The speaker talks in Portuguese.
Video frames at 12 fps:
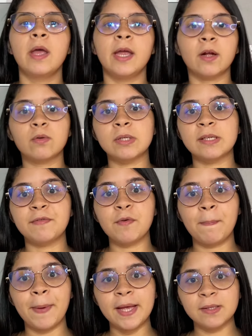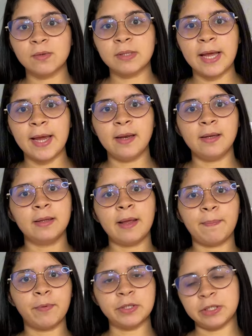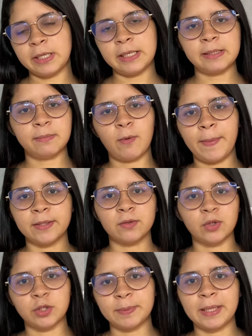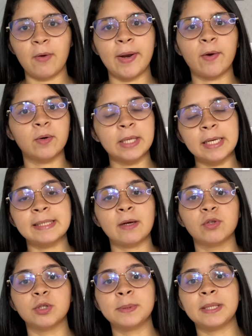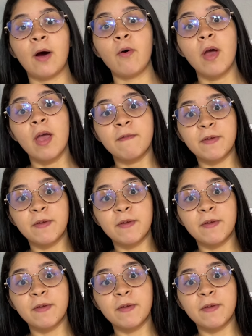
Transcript: inclusive o peso dele depois desse momento no hospital, né, quando ele saiu do hospital,